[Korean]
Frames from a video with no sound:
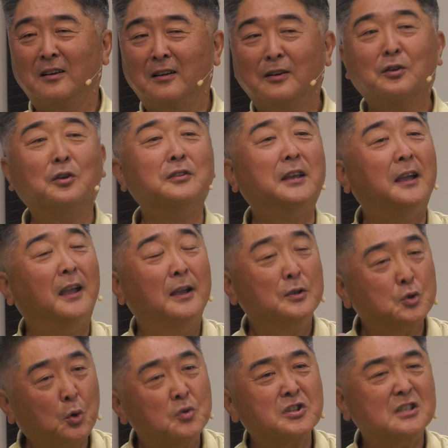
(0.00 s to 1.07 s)
그런데
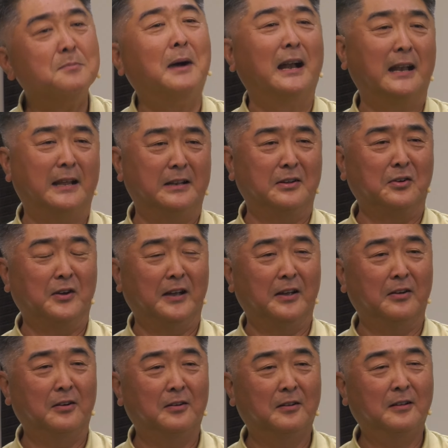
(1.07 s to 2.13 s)
속지 말라는
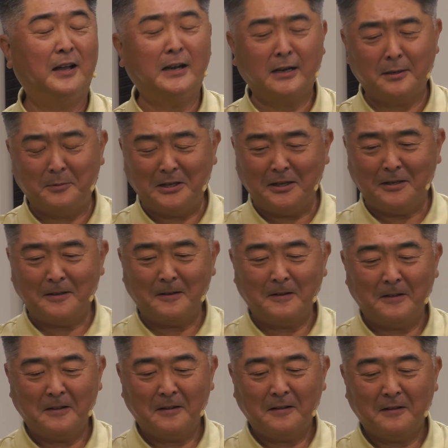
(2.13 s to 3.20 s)
거예요. 하나님이
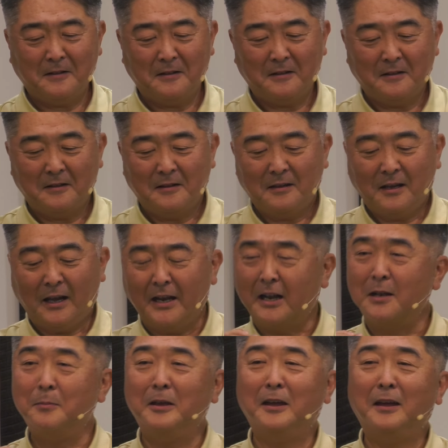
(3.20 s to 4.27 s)

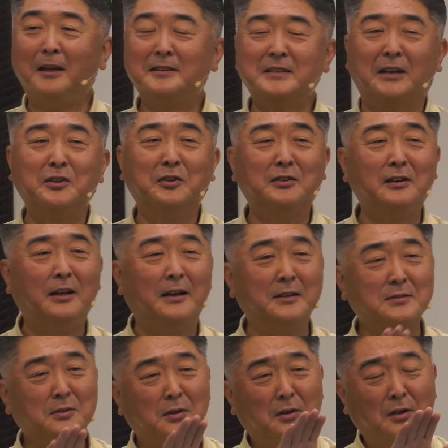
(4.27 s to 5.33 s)
하나님의 자녀들
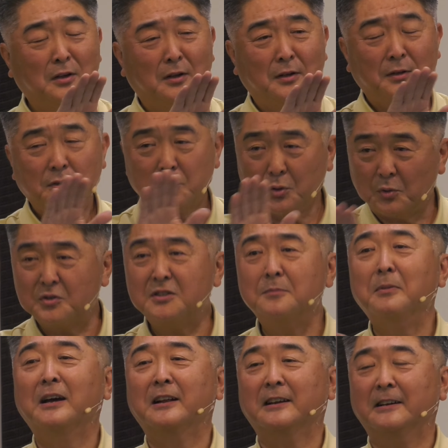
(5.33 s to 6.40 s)
향해서 속지
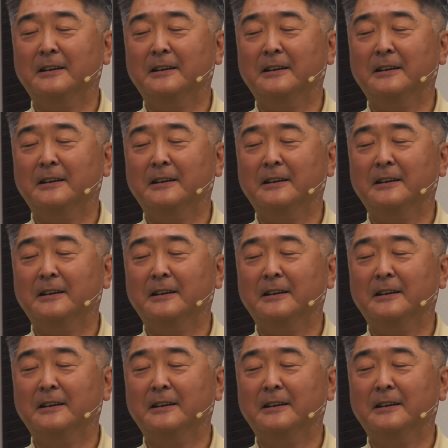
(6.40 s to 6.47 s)
마라.